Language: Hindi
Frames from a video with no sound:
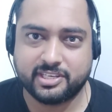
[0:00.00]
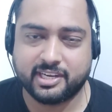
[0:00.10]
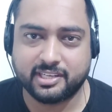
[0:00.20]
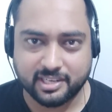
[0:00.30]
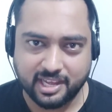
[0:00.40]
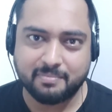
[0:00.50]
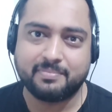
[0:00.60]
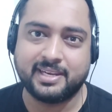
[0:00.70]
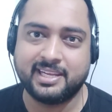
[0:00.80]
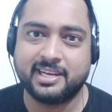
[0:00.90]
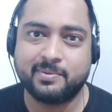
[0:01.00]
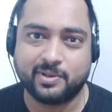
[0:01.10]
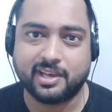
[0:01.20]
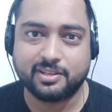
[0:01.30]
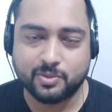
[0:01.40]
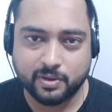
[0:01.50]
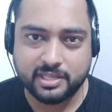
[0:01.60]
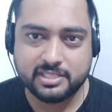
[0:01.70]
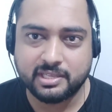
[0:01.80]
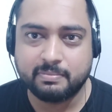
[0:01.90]
क्रिएटर आप मिलियन में हो यार
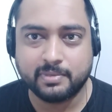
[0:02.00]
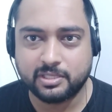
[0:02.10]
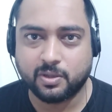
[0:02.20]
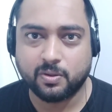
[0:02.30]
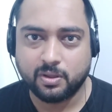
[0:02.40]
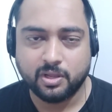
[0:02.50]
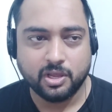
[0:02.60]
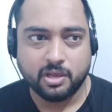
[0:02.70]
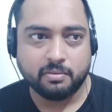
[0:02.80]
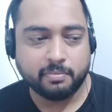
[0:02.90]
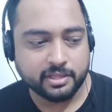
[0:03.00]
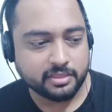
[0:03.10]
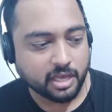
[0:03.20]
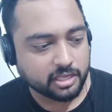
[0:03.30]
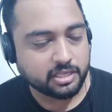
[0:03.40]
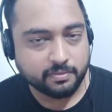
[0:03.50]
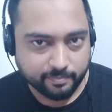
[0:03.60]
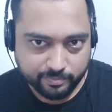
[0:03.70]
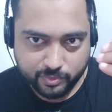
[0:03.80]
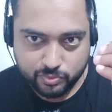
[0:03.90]
थोड़ा सा हिम्मत करो बंदा
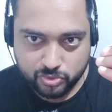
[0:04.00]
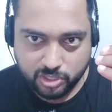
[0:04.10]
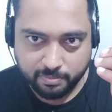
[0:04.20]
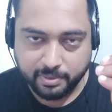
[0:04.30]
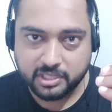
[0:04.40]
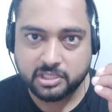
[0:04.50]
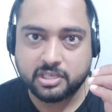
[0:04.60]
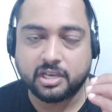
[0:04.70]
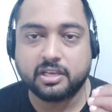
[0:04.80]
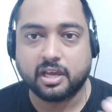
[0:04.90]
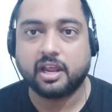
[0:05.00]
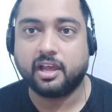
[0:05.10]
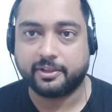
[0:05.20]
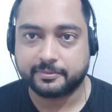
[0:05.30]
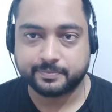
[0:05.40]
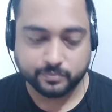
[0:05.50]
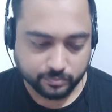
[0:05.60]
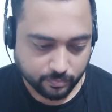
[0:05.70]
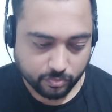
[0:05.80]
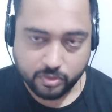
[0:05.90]
उसके बाद क्या करा है
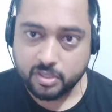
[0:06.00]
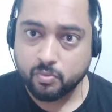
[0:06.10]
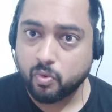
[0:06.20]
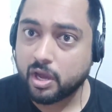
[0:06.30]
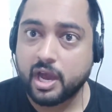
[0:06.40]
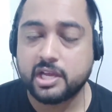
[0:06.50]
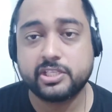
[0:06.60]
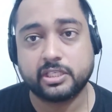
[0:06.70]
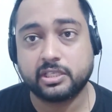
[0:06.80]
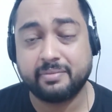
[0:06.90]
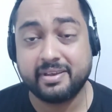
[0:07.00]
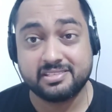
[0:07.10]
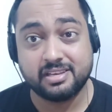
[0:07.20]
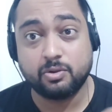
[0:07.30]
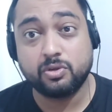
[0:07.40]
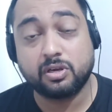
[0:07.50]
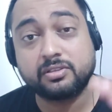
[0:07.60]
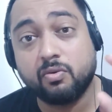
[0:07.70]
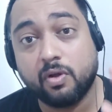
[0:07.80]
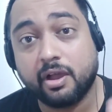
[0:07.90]
वकार जक्का मैं सैल्यूट
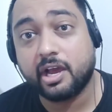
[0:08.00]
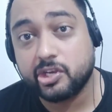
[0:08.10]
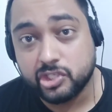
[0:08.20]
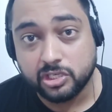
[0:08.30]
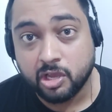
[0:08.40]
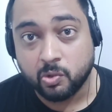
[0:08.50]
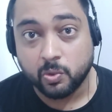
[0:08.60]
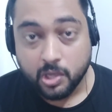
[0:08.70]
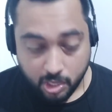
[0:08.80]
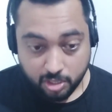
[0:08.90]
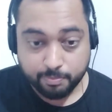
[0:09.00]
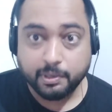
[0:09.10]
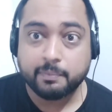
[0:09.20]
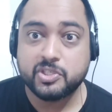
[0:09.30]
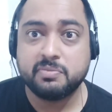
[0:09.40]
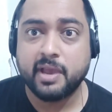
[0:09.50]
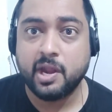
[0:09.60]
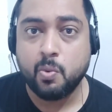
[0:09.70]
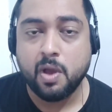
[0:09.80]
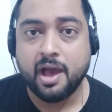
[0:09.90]
करता वकार जक्का को पबजी
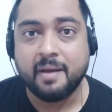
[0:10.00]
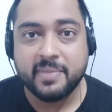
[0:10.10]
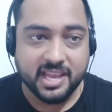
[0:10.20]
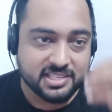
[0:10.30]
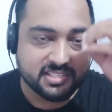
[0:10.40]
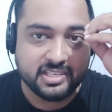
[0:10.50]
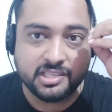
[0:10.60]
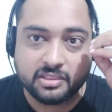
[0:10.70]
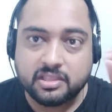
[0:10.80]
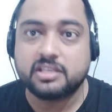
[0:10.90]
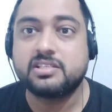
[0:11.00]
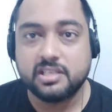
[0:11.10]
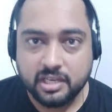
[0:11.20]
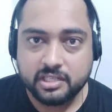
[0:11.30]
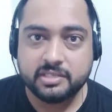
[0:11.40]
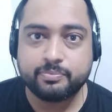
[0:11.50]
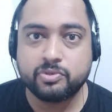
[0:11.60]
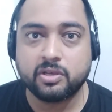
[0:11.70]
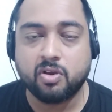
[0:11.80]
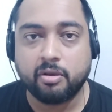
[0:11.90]
बैन हुआ आप ऐसी की तैसी कर दी
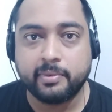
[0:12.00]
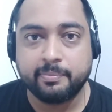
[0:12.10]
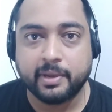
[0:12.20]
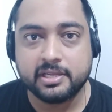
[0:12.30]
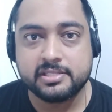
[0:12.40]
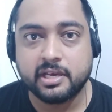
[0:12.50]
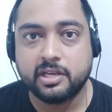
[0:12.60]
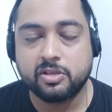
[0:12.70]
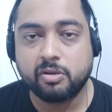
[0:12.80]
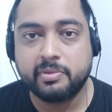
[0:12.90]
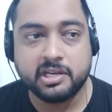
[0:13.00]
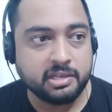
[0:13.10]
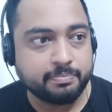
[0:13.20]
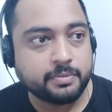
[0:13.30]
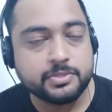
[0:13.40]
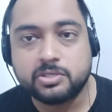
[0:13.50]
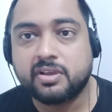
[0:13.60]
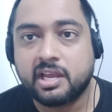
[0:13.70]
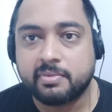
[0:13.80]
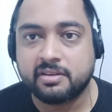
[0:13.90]
पूरे गवर्नमेंट पाकिस्तानी गवर्नमेंट की पबजी
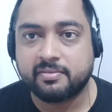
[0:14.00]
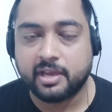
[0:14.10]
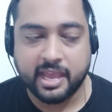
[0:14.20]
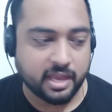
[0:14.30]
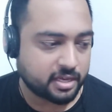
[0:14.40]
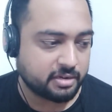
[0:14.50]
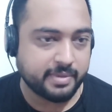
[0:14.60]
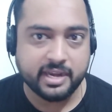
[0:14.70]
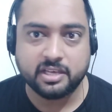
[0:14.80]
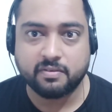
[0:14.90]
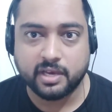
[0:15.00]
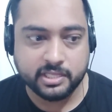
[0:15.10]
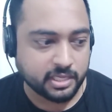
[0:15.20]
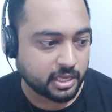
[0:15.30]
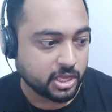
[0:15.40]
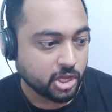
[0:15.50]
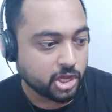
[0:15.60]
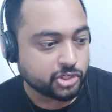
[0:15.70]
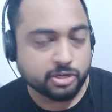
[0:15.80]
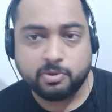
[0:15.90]
को अनबैन अनबैन करवा दिया
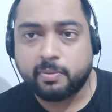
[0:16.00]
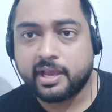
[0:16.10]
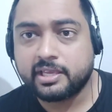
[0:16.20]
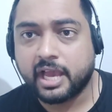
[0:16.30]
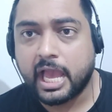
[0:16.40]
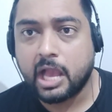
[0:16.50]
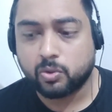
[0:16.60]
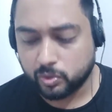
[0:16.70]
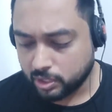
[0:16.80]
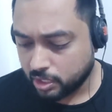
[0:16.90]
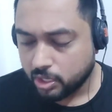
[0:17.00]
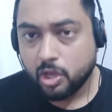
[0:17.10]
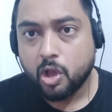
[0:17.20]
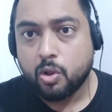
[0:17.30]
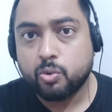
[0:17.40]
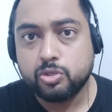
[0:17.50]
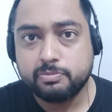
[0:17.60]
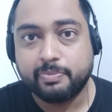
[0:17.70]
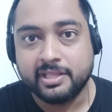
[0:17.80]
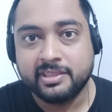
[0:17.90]
शमो भाई का हैक हो गया
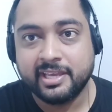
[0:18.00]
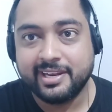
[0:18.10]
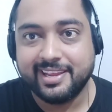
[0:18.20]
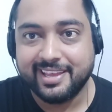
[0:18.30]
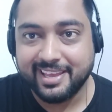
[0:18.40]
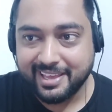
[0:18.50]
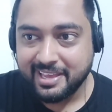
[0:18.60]
उस बंदे ने